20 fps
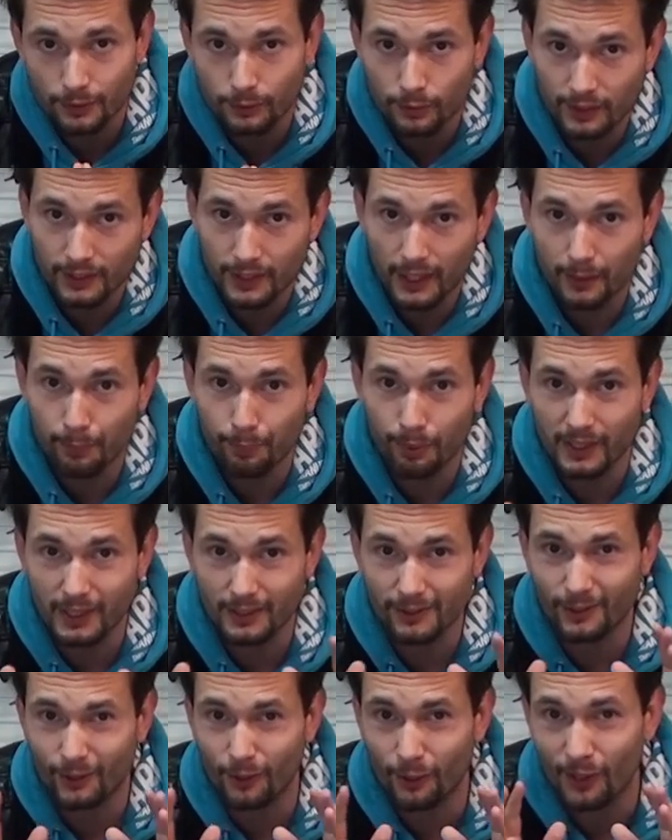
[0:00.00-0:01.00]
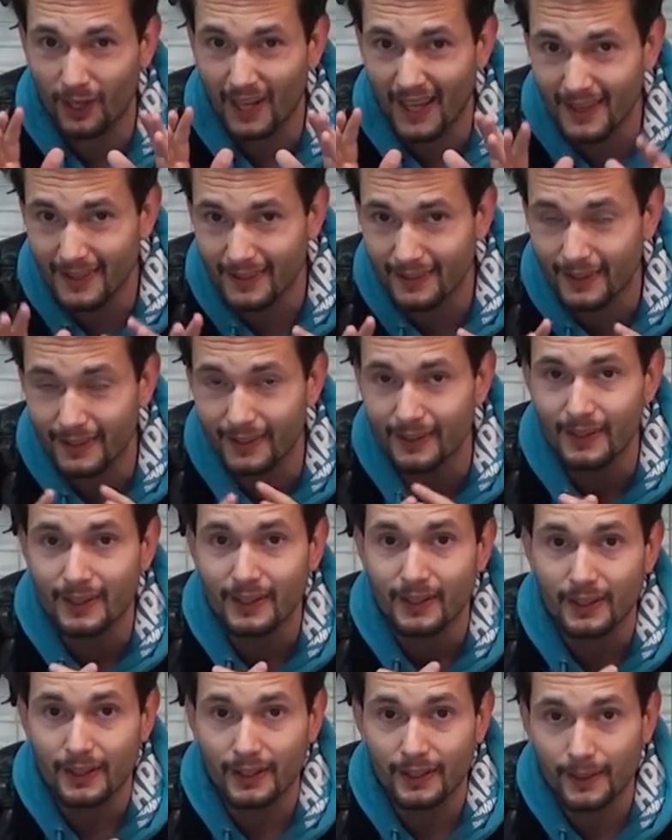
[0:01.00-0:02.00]
I tutaj po raz kolejny
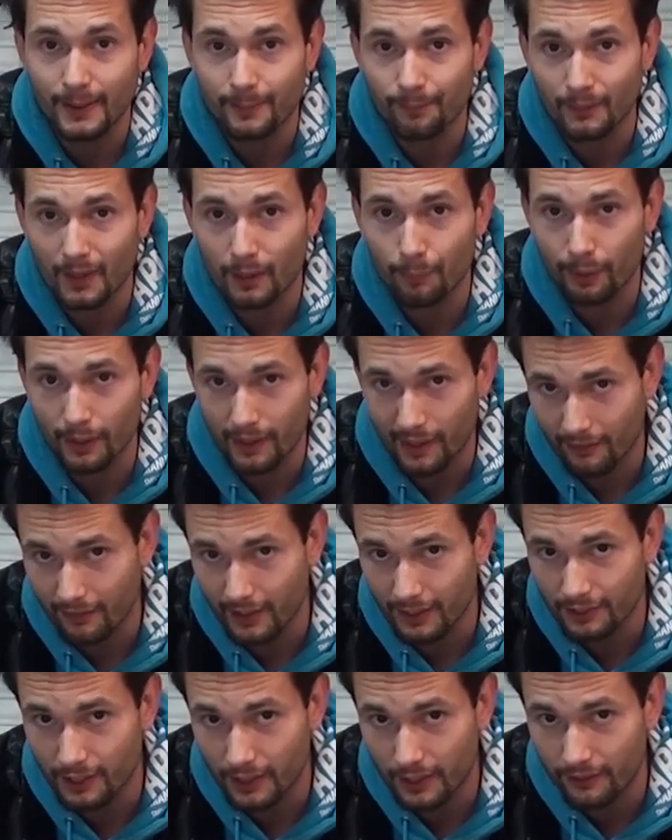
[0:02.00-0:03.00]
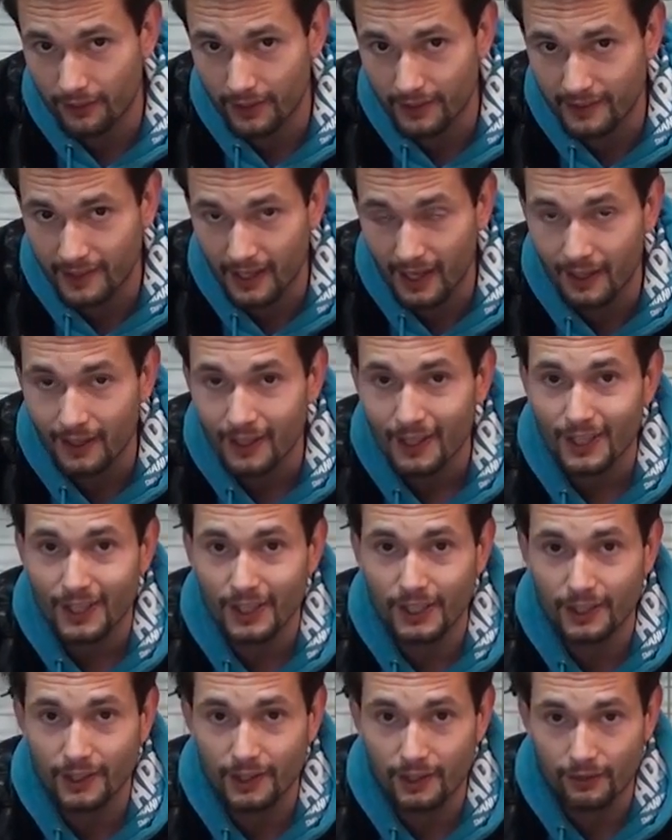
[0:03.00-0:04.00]
pojawia się kwestia
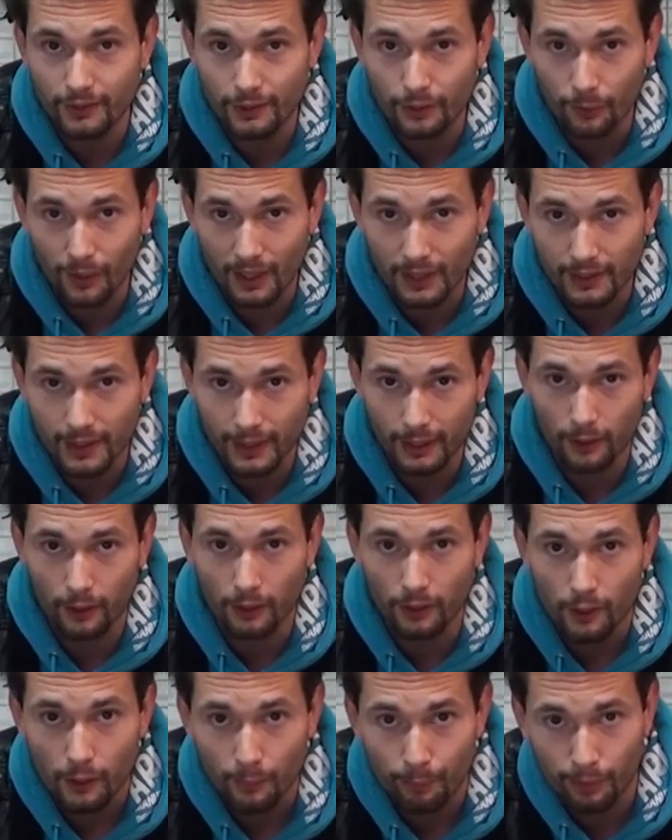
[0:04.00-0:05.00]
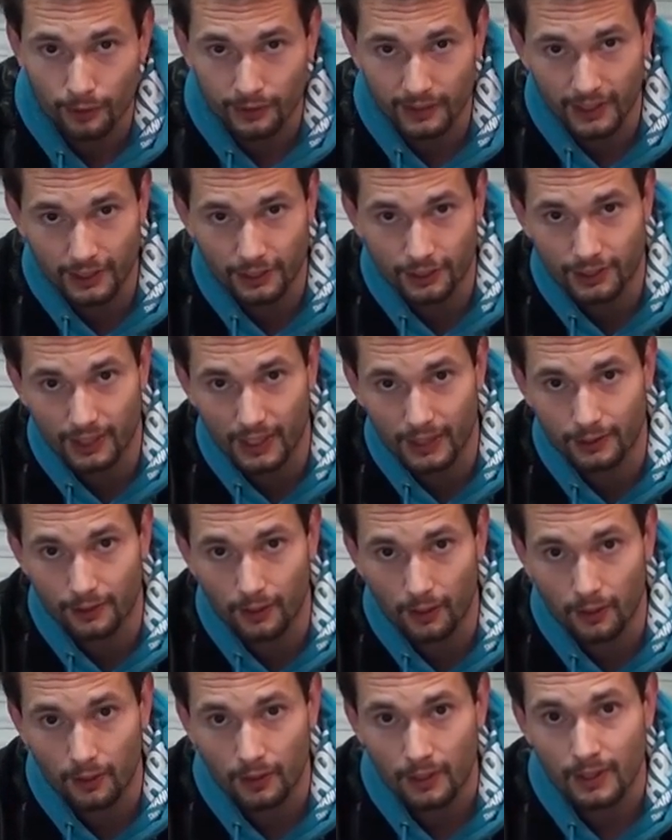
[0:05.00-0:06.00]
indywidualnego podejścia
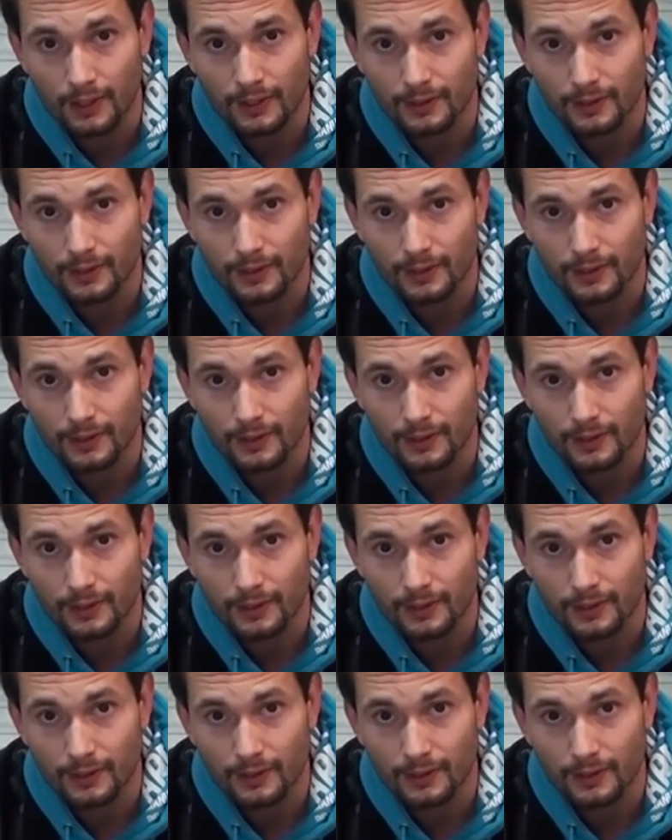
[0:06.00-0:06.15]
do